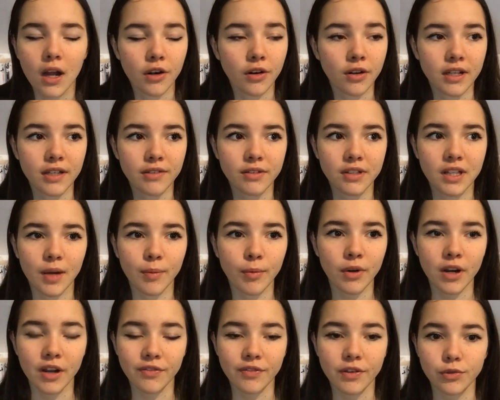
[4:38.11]
Alors
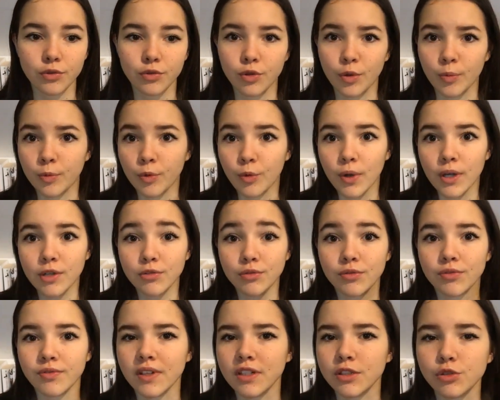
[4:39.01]
évidemment la fin du tome 3
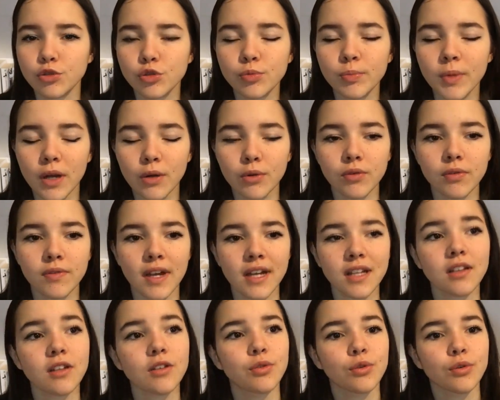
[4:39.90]
est une fin super ouverte